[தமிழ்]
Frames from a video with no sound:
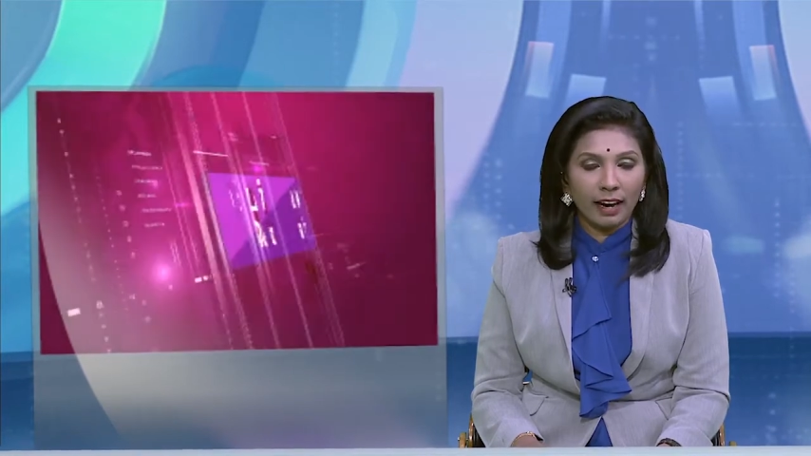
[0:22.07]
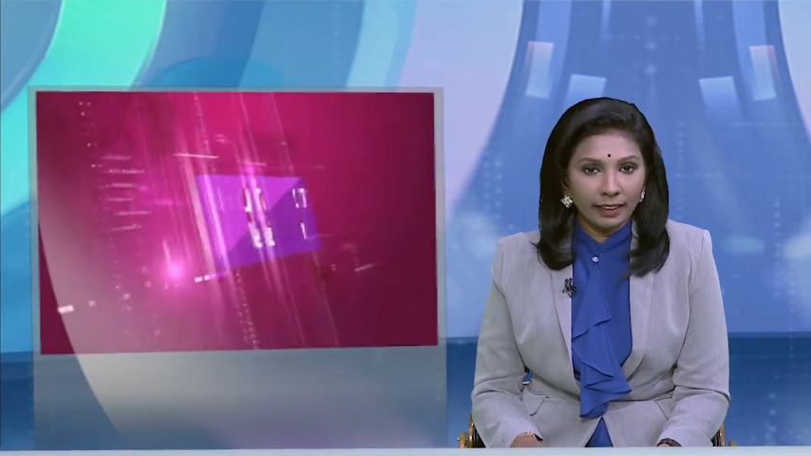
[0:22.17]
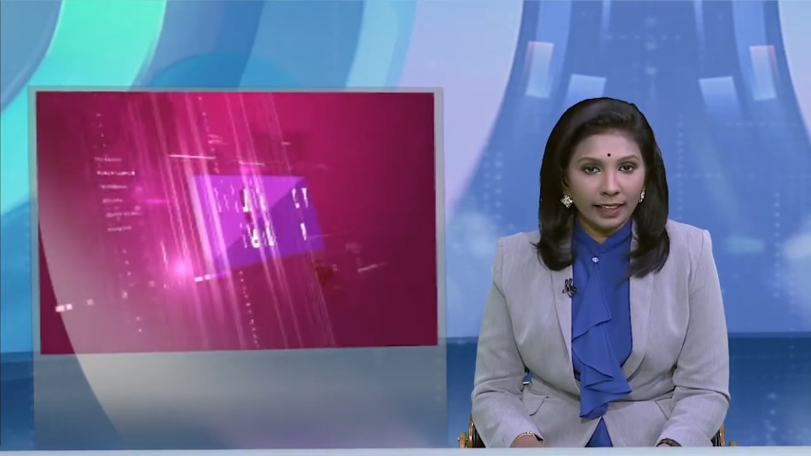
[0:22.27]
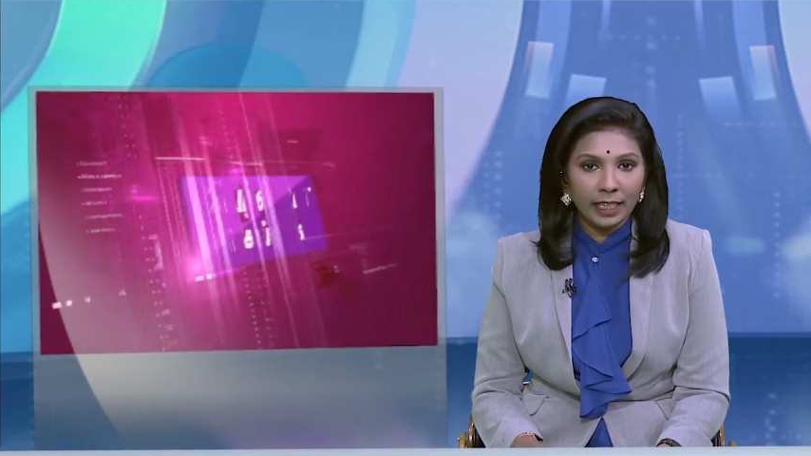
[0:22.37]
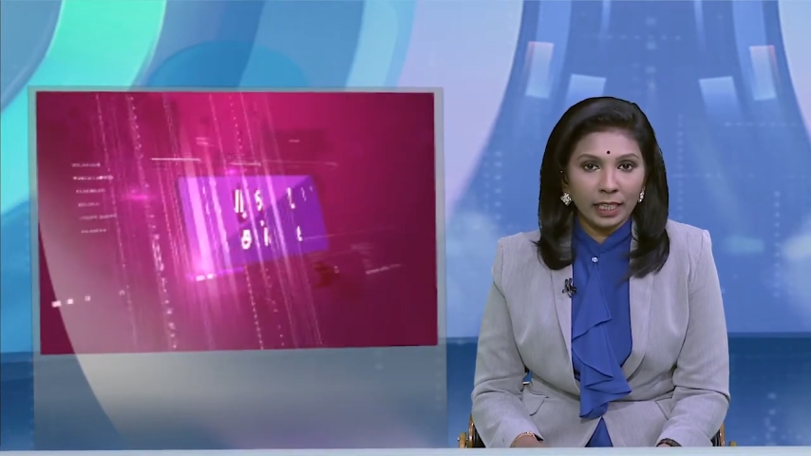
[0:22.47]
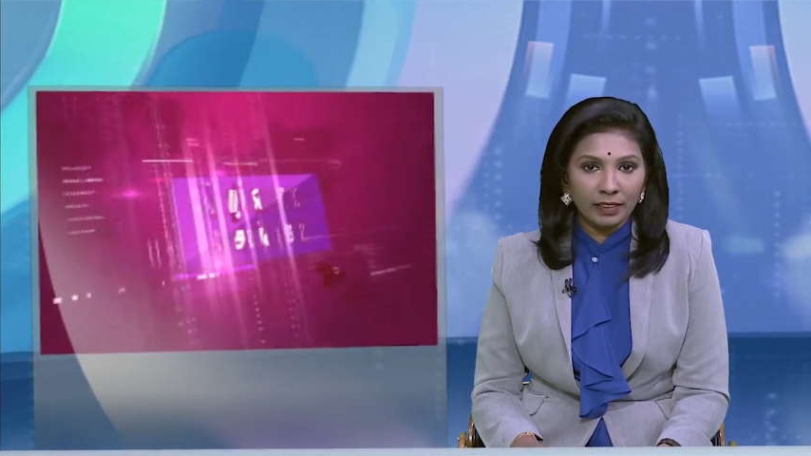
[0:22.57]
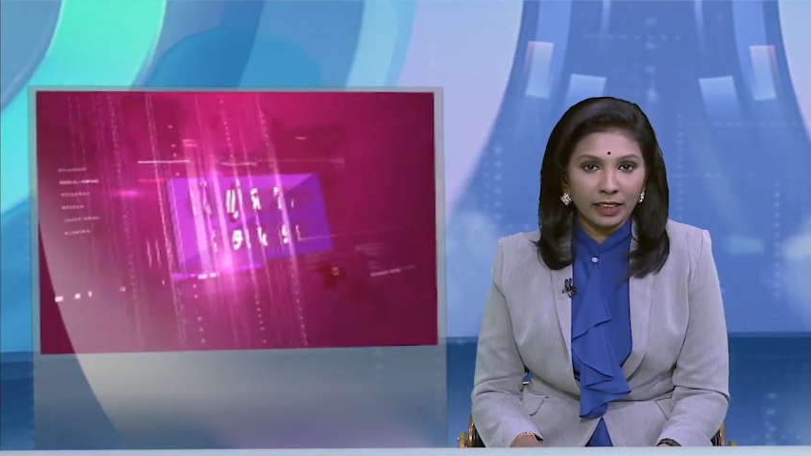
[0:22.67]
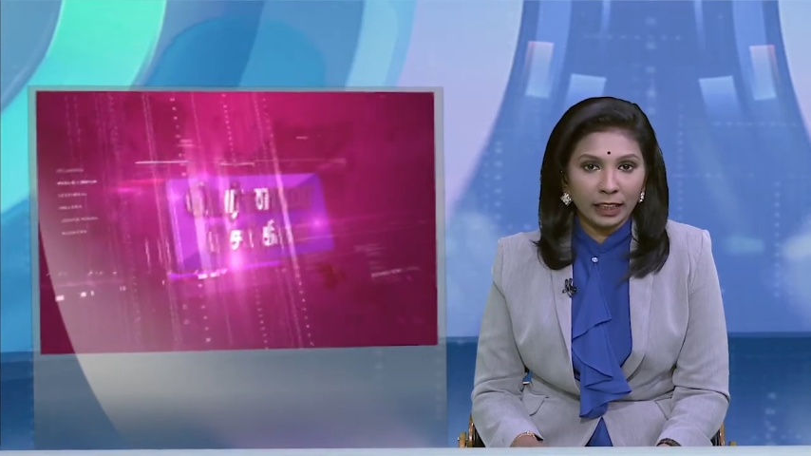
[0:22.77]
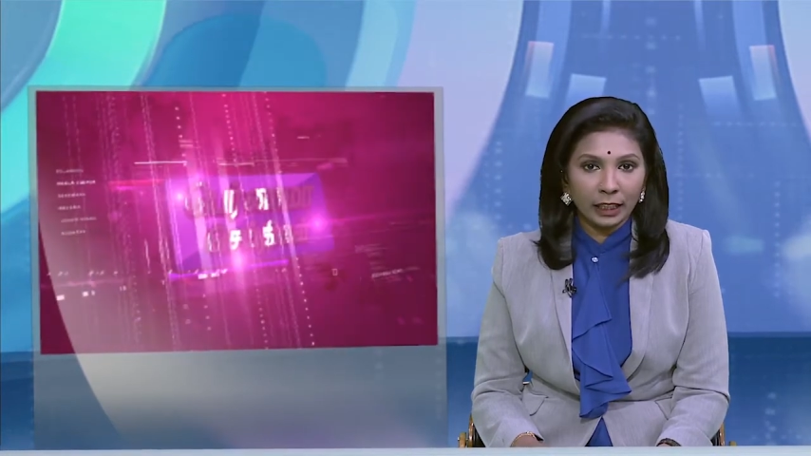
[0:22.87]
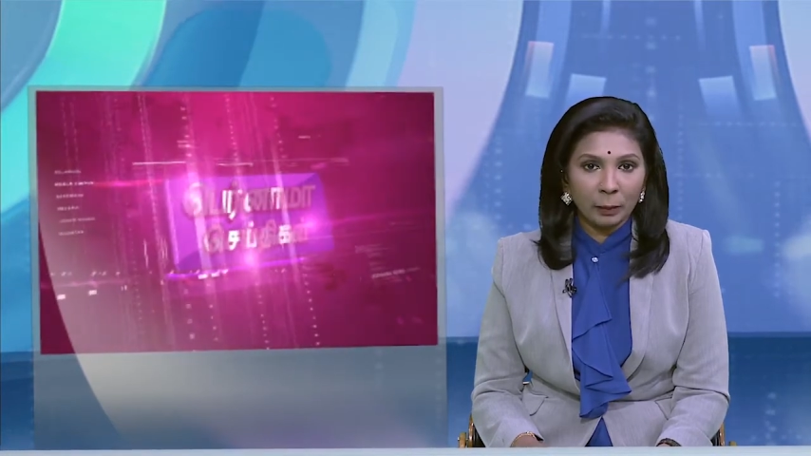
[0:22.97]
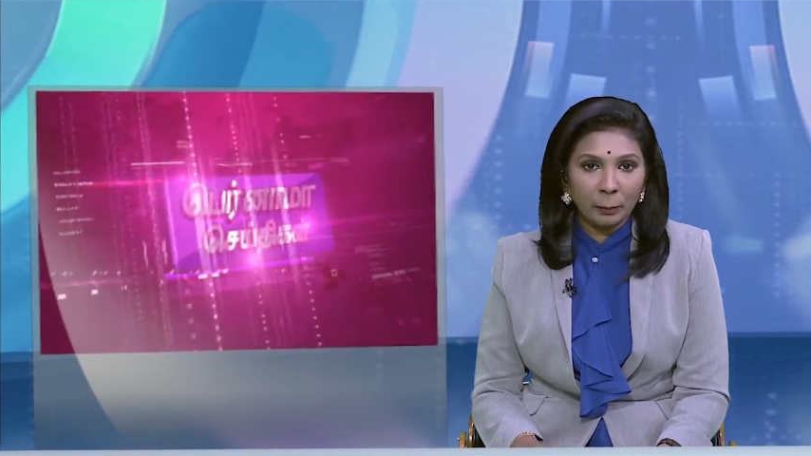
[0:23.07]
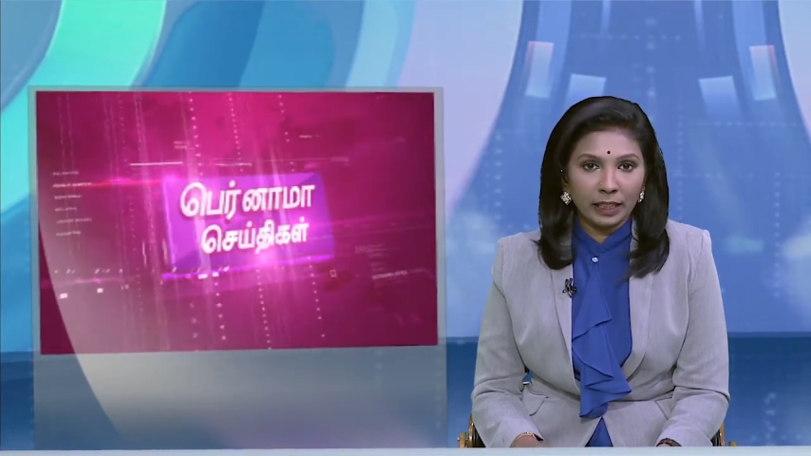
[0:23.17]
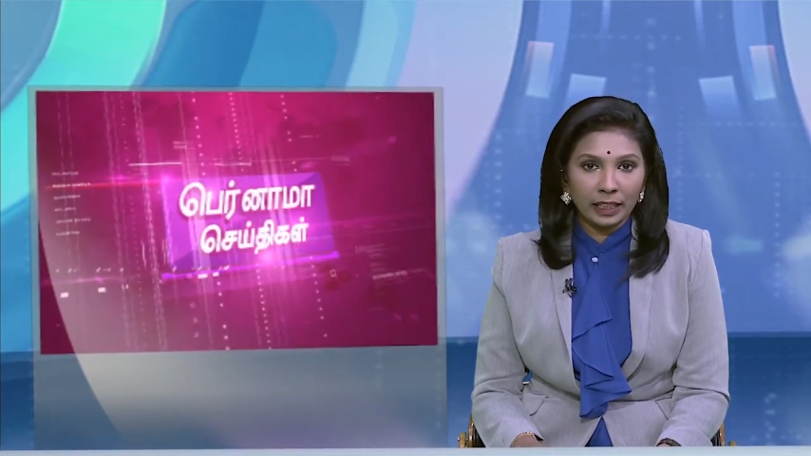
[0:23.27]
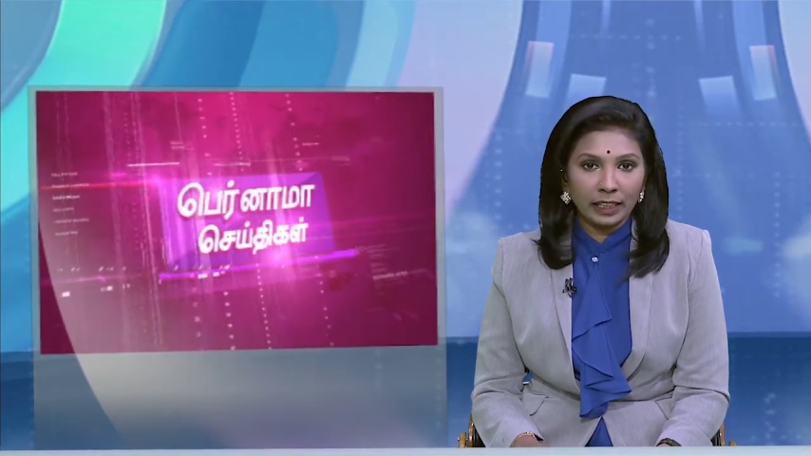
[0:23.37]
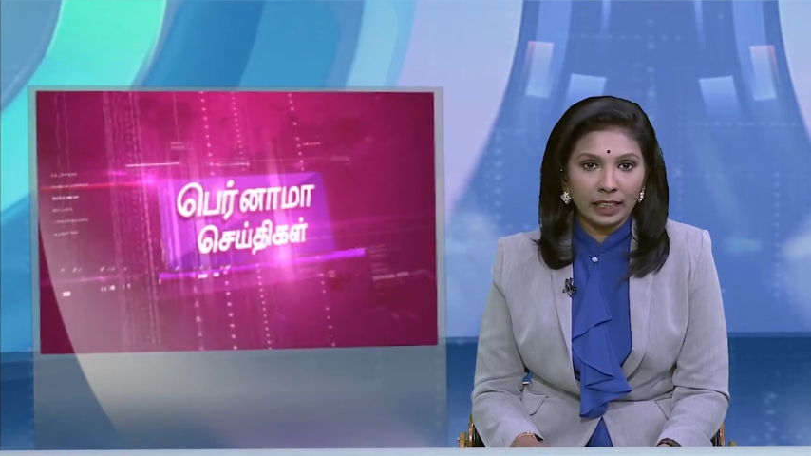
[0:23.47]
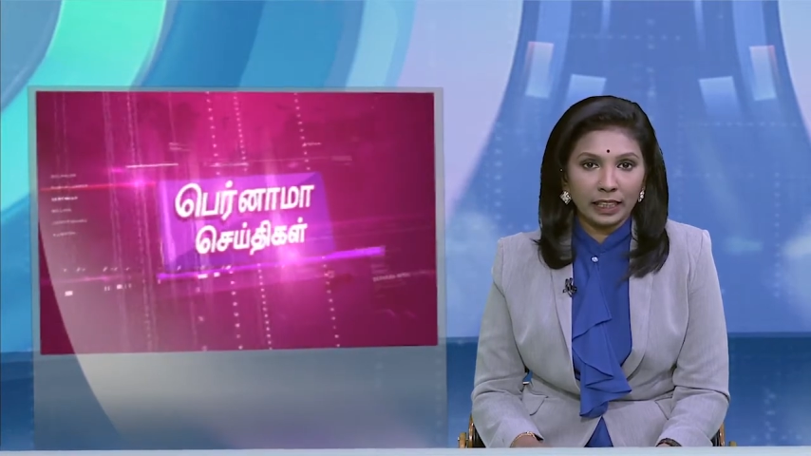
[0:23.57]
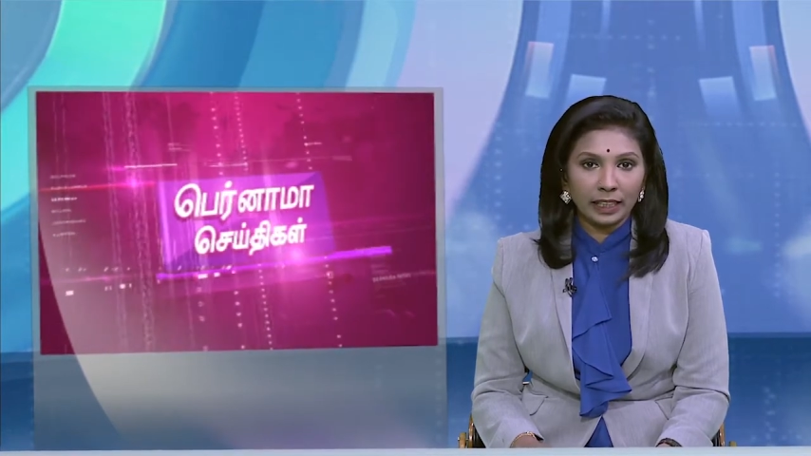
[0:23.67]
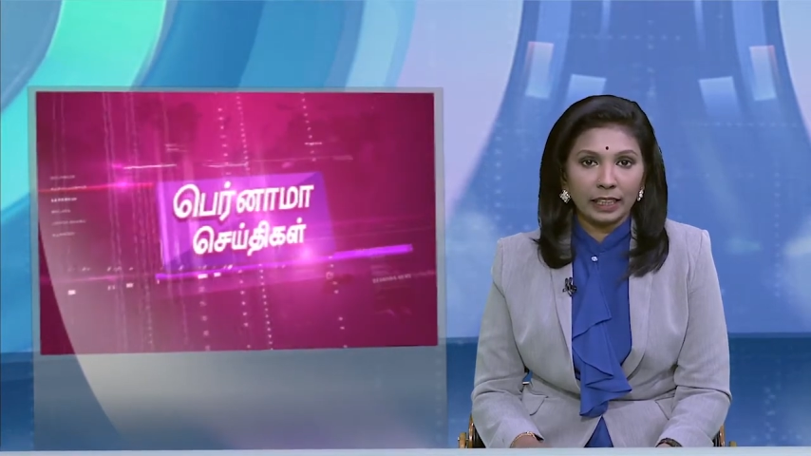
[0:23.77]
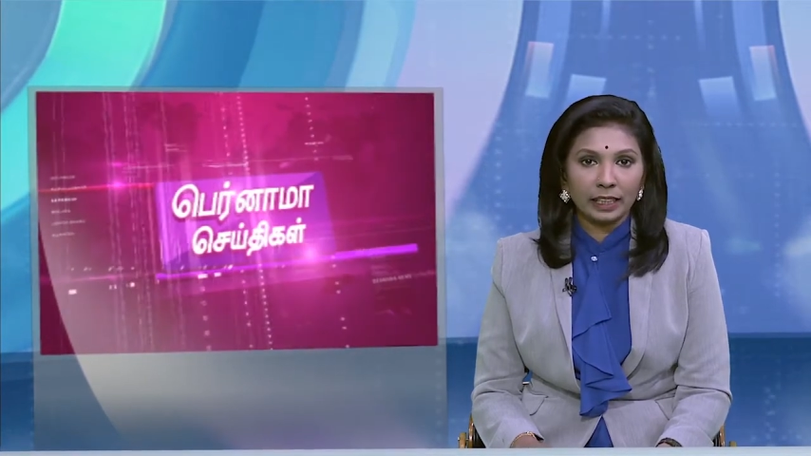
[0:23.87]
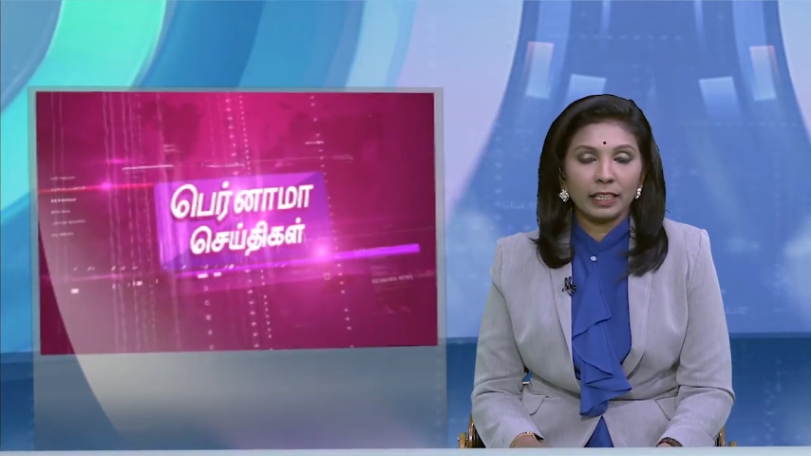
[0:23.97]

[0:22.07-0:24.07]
அந்த கேள்விகளுக்கு பதிலளிக்க